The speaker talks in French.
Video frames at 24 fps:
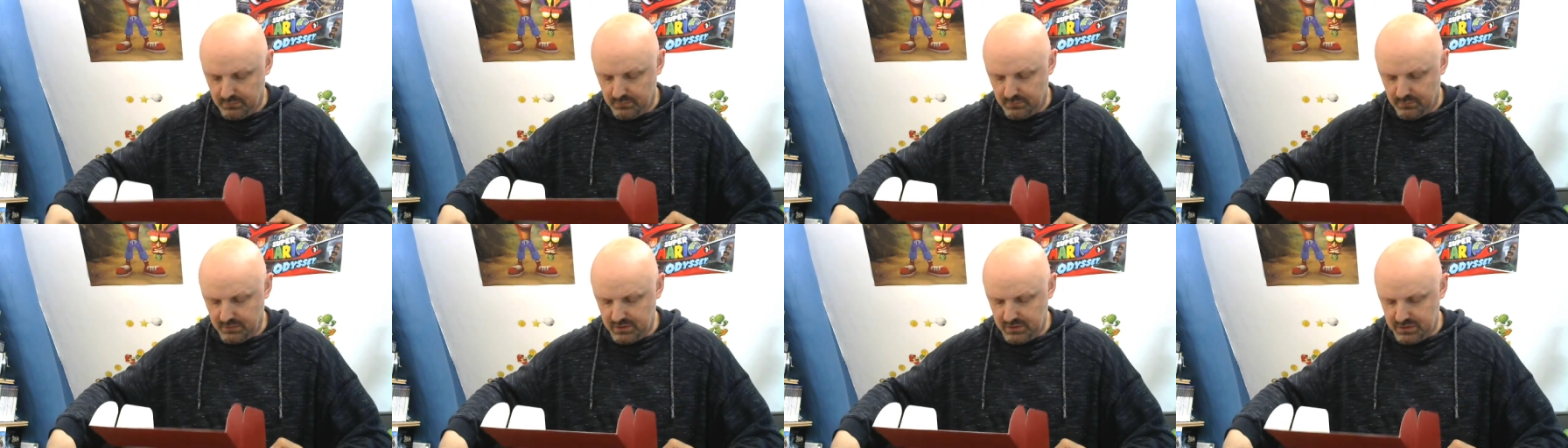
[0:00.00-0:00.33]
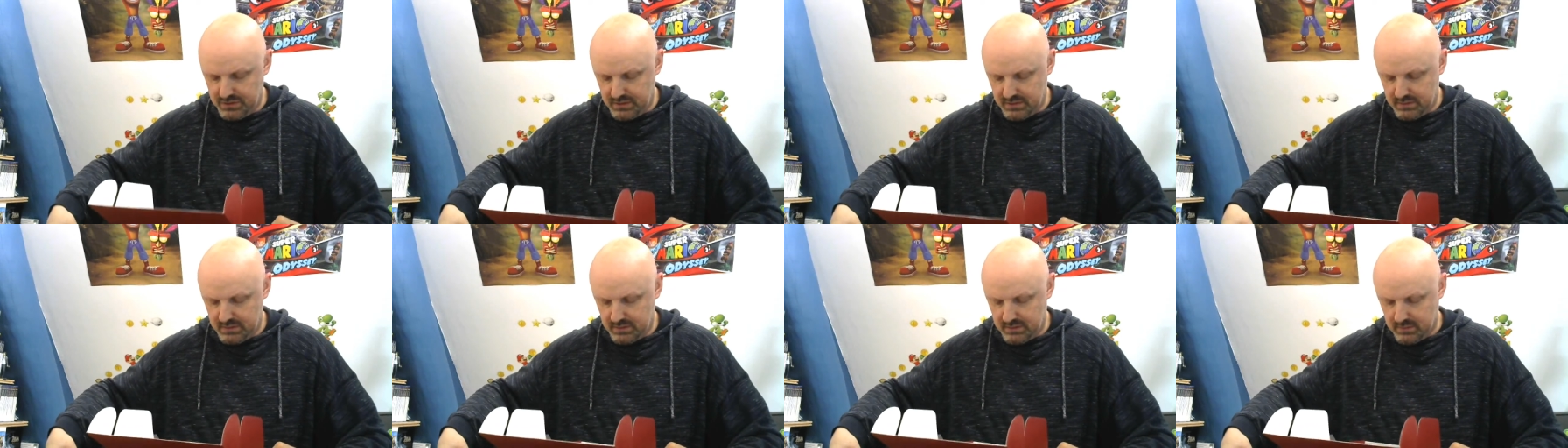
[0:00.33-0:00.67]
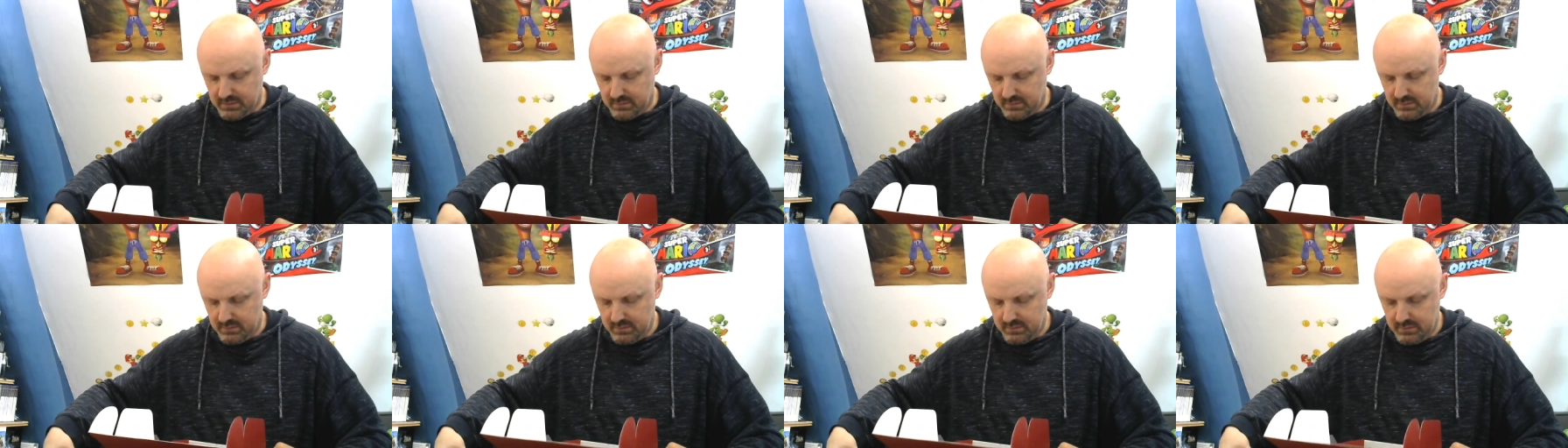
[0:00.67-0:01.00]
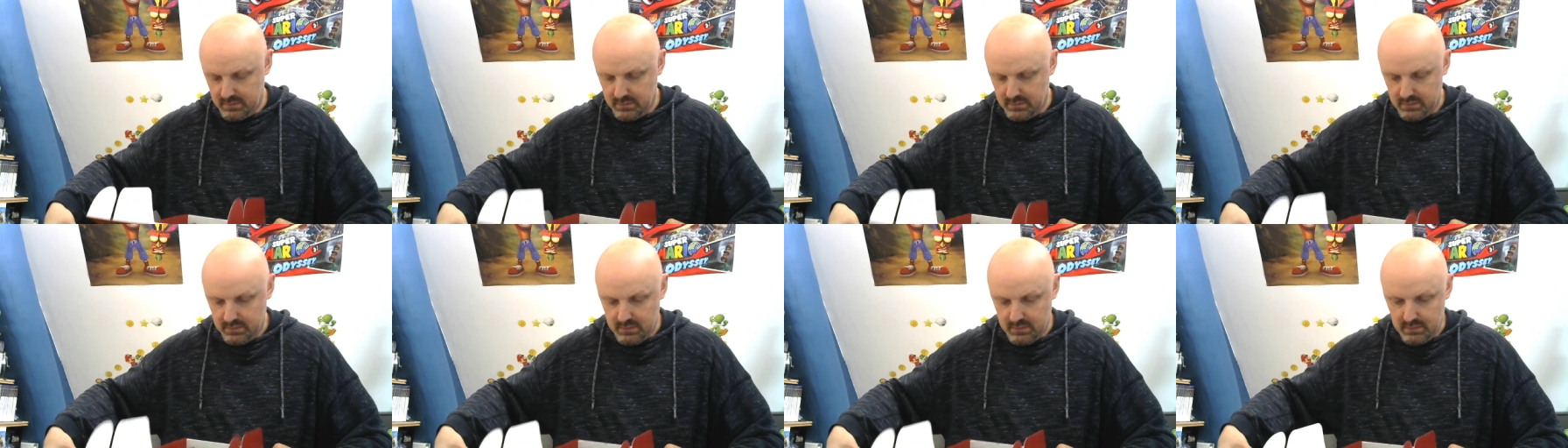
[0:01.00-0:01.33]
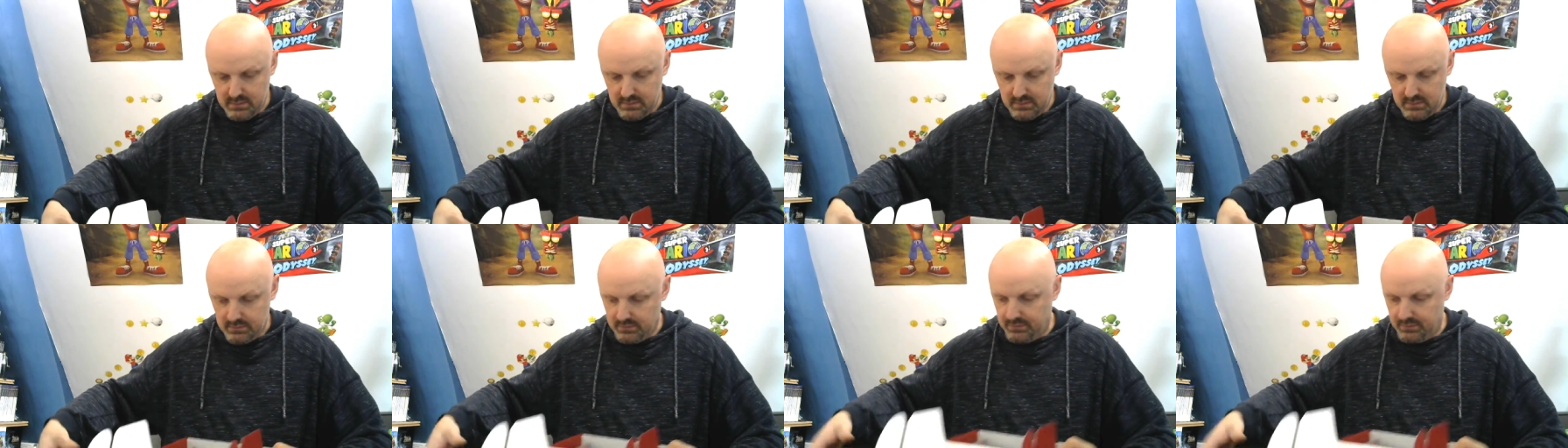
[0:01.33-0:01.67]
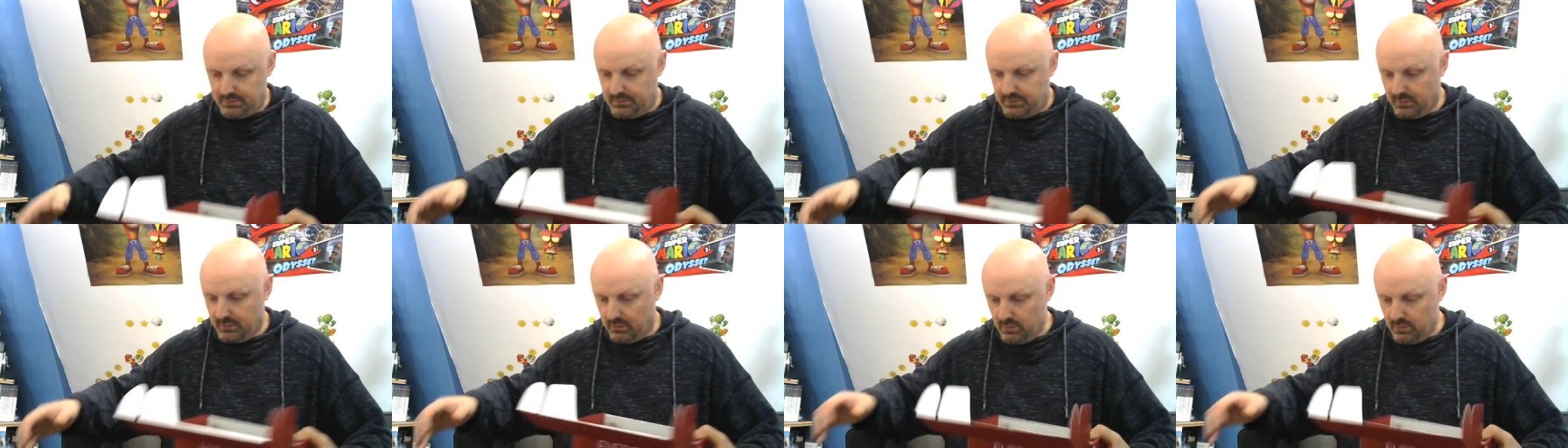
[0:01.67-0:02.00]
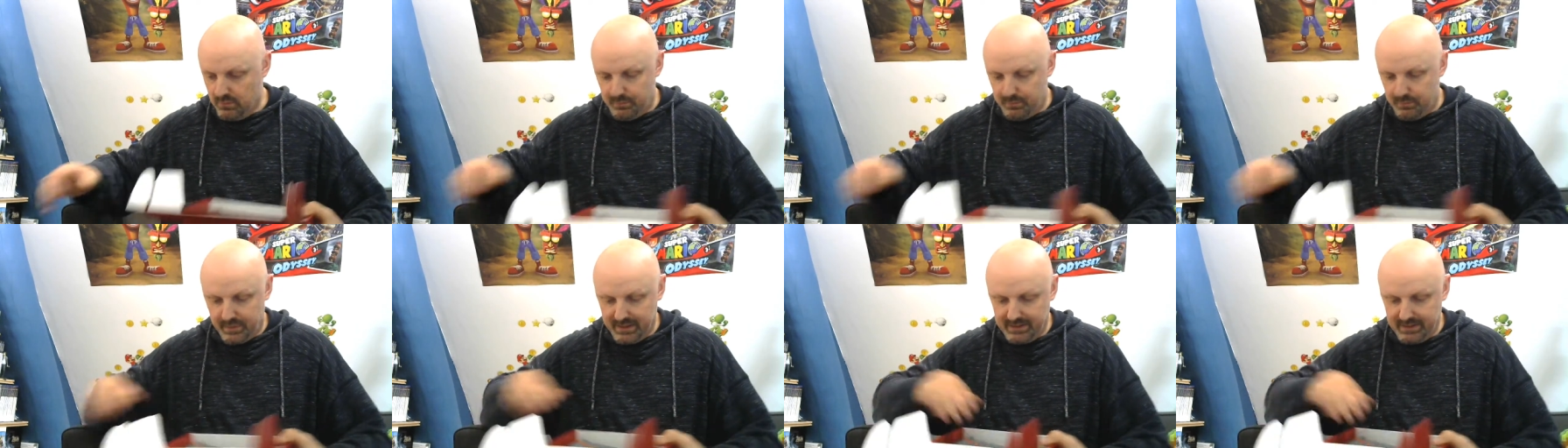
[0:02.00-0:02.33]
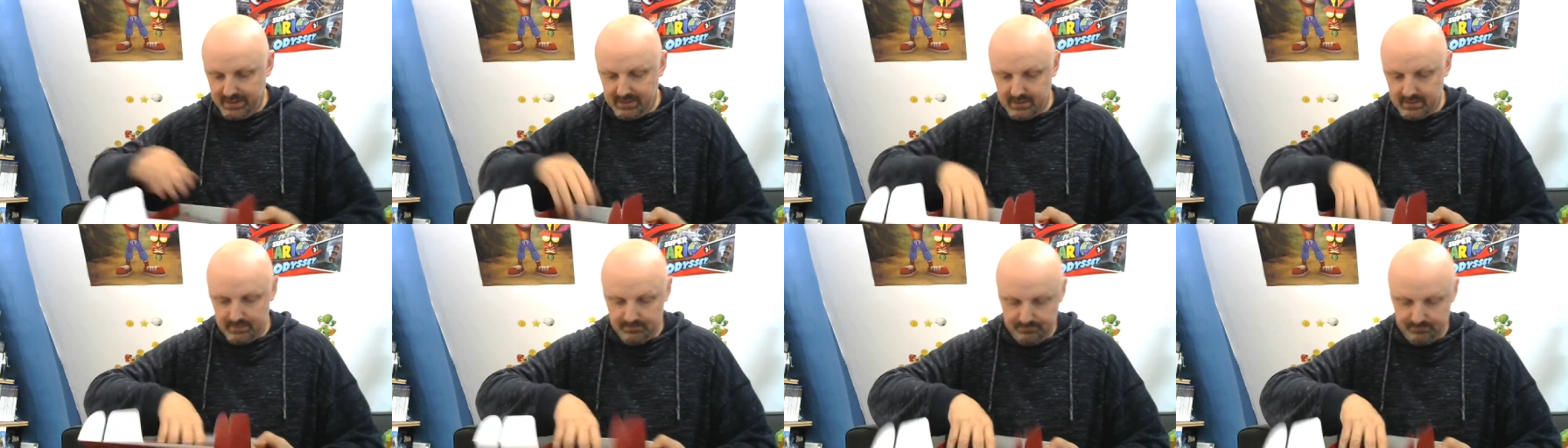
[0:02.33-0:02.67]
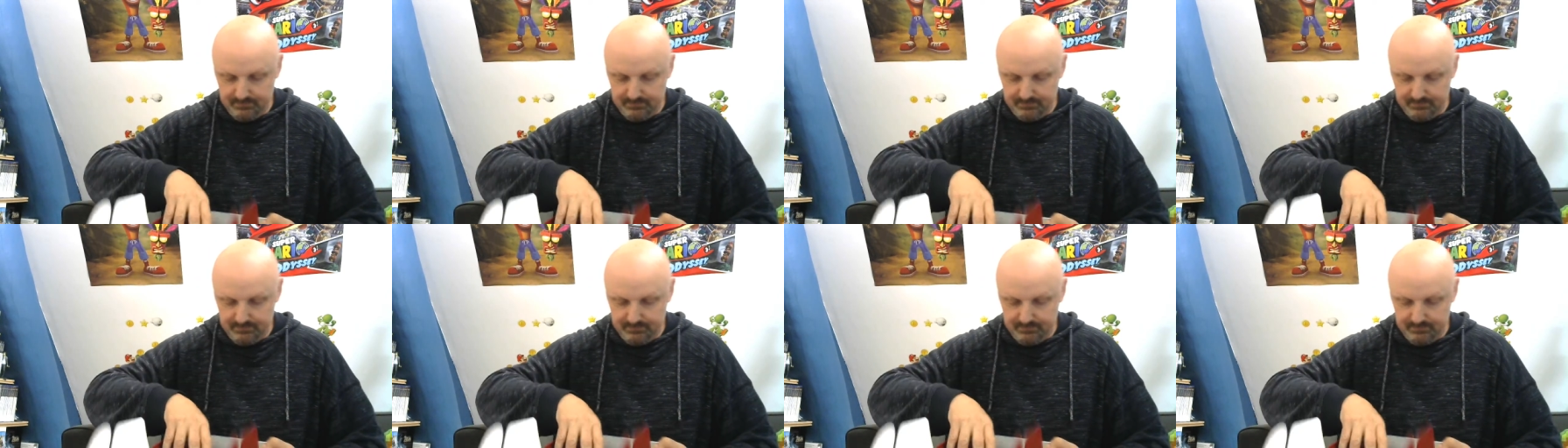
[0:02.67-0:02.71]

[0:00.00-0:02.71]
d'origine dans le pack.